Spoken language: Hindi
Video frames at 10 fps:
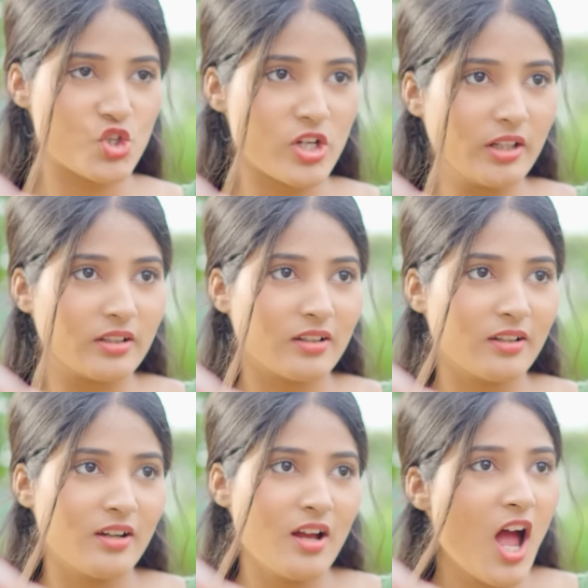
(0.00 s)
शिट
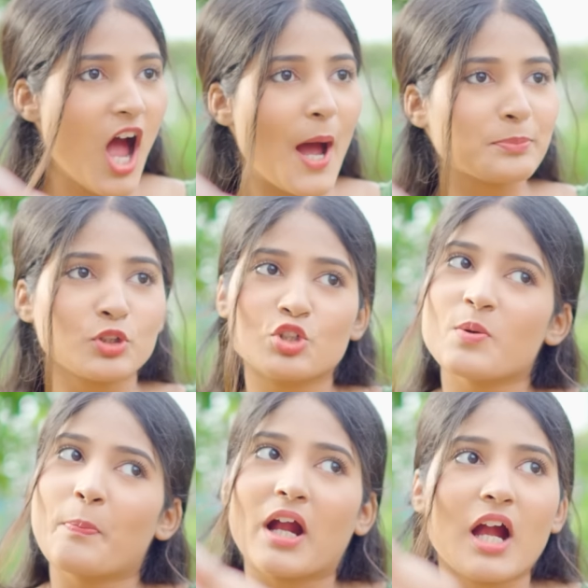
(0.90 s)
अब तो तुझे
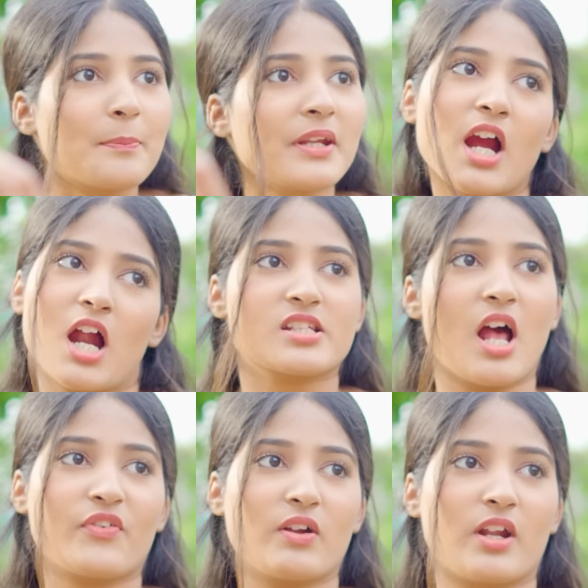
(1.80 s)
पक्का अपनी कार
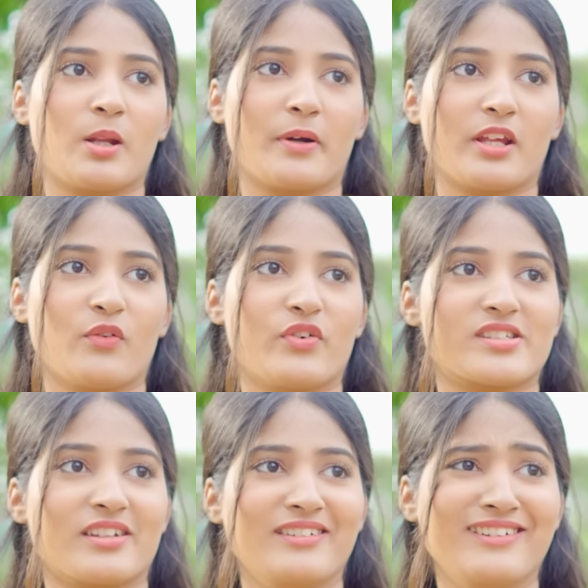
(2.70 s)
साफ करवानी पड़ेगी फिर
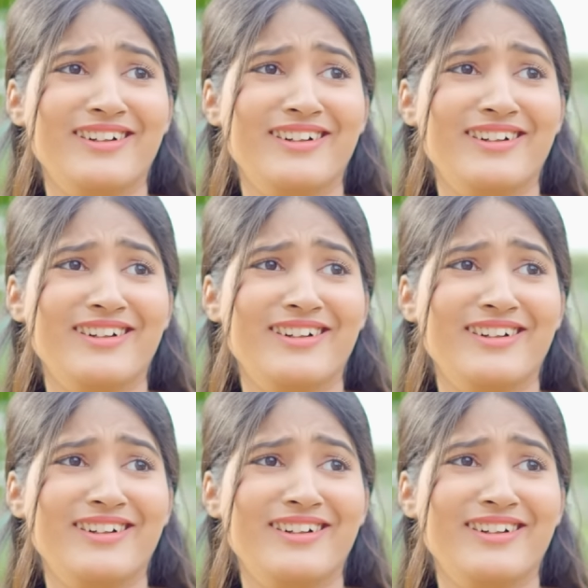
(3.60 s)
से